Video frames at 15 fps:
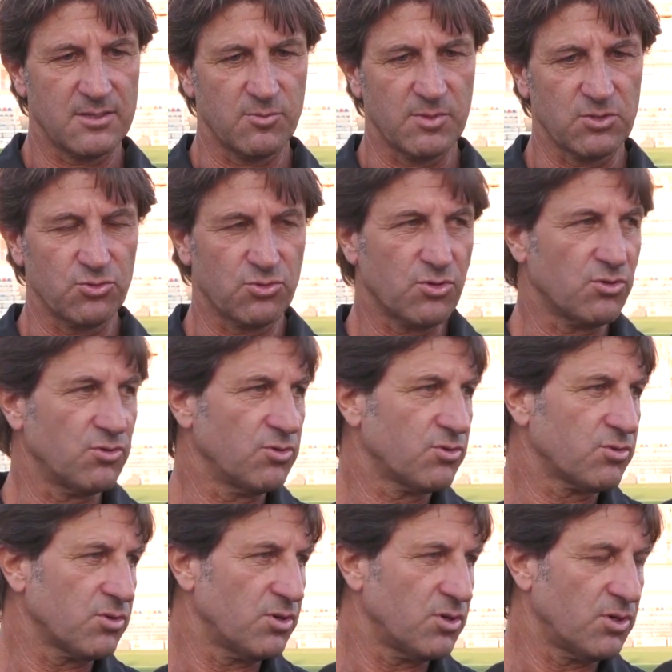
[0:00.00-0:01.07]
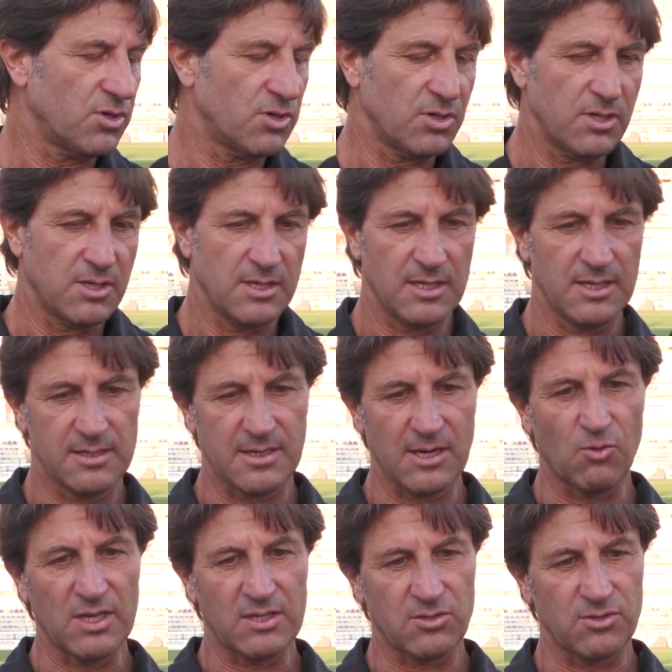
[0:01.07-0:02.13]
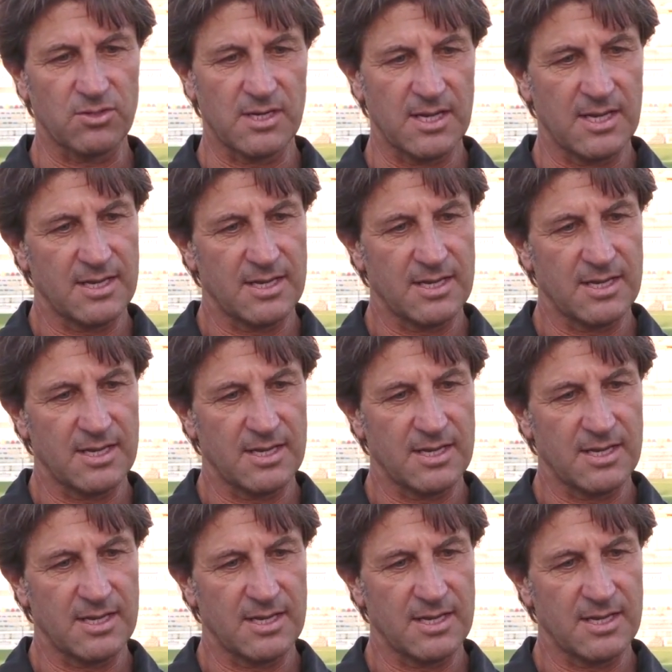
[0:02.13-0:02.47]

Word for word: eh, soprattutto contro eh, il 3-4-3